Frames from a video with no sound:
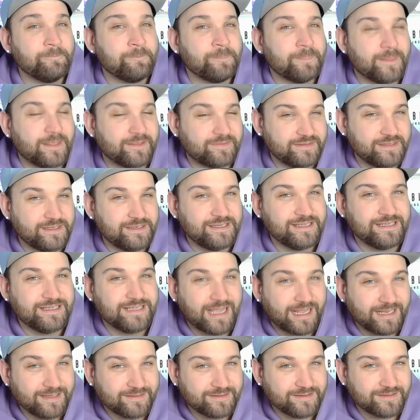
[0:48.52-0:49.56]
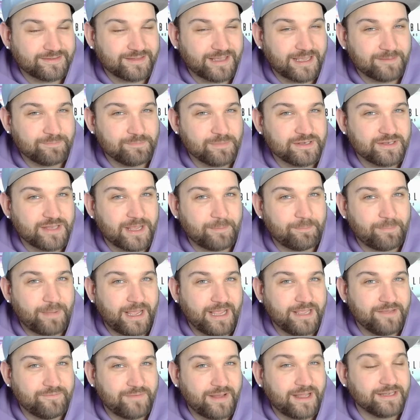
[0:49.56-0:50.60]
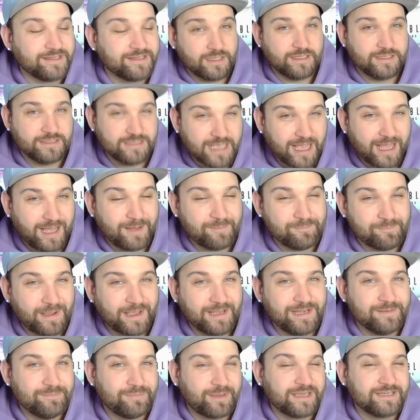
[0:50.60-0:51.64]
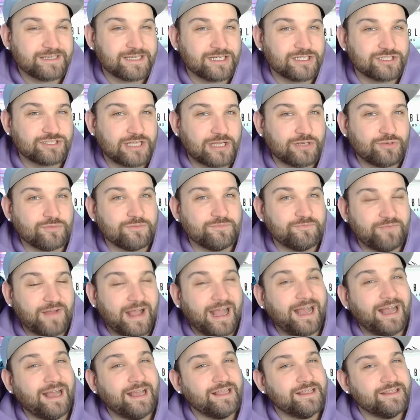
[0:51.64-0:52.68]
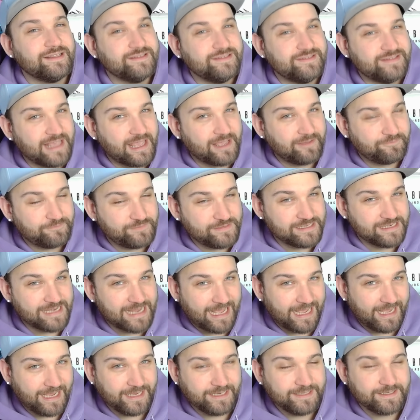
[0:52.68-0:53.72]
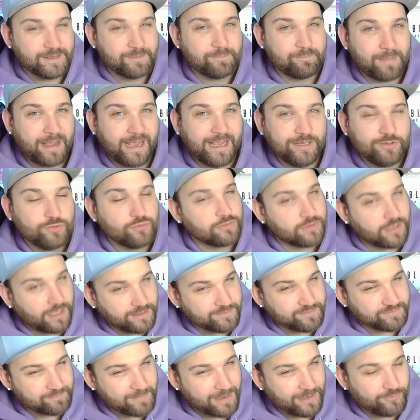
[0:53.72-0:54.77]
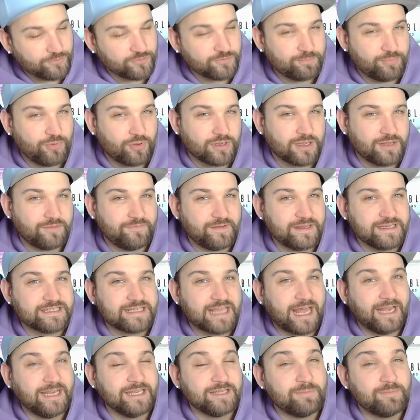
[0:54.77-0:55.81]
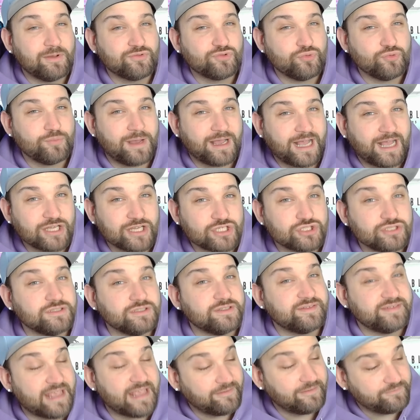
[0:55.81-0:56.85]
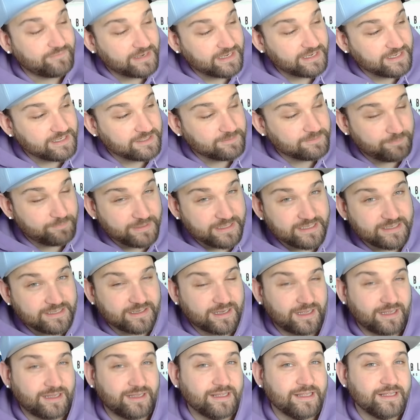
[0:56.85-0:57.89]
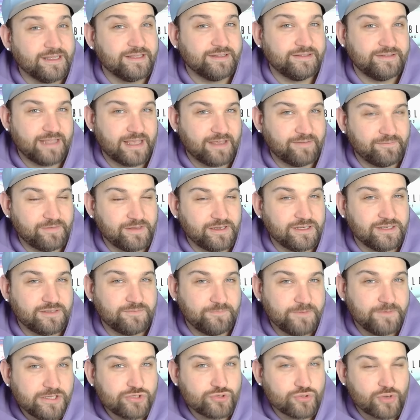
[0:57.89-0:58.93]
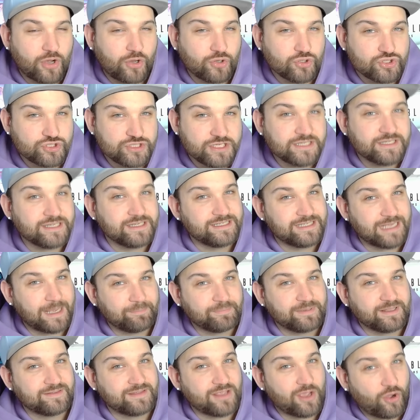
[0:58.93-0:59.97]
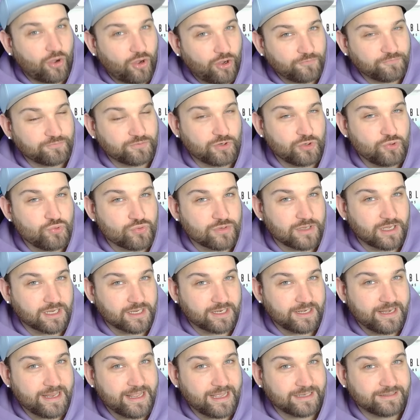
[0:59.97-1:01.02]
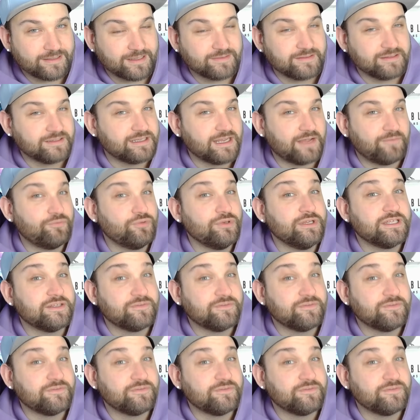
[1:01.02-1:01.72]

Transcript: dass ihr die ganze Zeit mit dabei wart. Ja, meine Berichterstattung war sehr viel eigene Meinung, als Meinungsblogger vielleicht gar nicht mal so überraschend, sehr wenig Bilder, sehr wenig Videoausschnitte. Ich habe das ja oft genug erklärt, dass ich dafür nicht